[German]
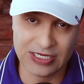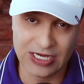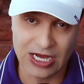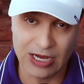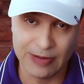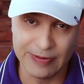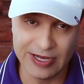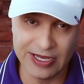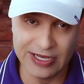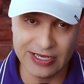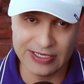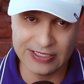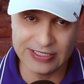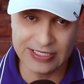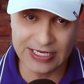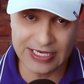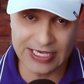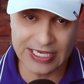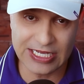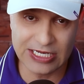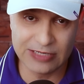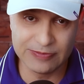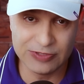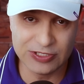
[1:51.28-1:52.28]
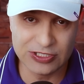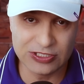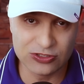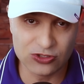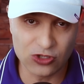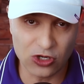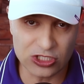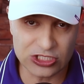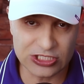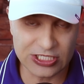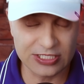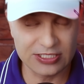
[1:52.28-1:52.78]
Aber in der Regel bin ich in
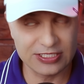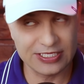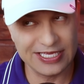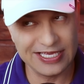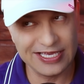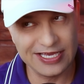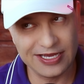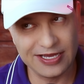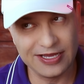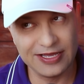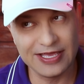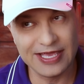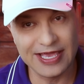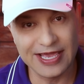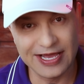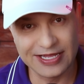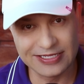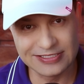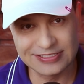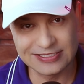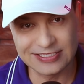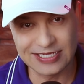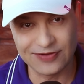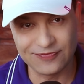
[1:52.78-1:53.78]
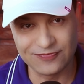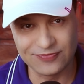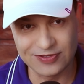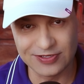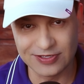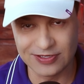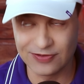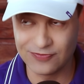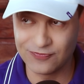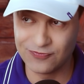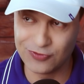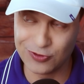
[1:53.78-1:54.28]
Deutschland eher
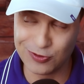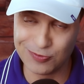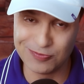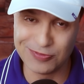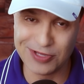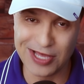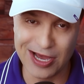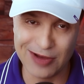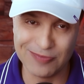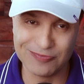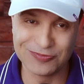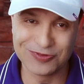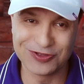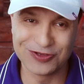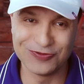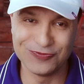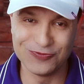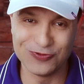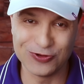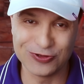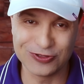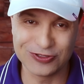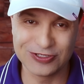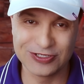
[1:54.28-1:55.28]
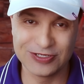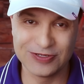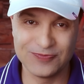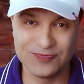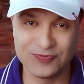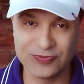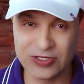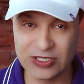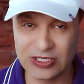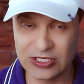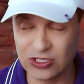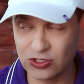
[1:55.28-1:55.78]
ernsthafte Firmennamen gewohnt
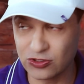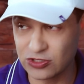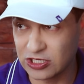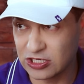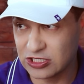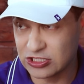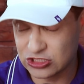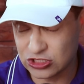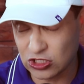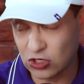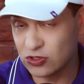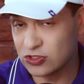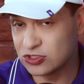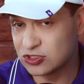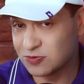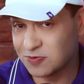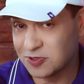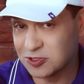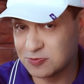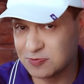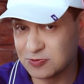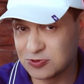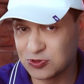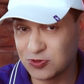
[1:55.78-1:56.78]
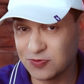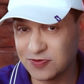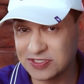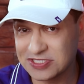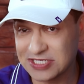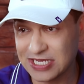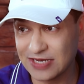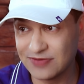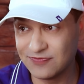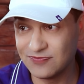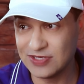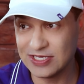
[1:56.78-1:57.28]
oder schau dir zum Beispiel
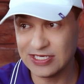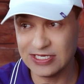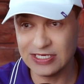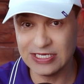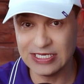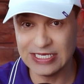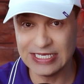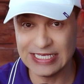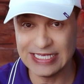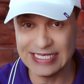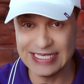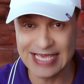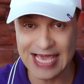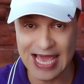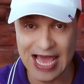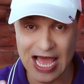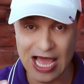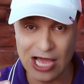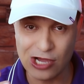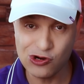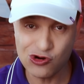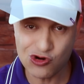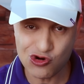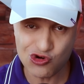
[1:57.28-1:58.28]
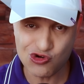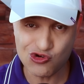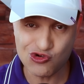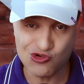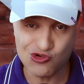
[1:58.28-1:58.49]
sowas an wie Yahoo!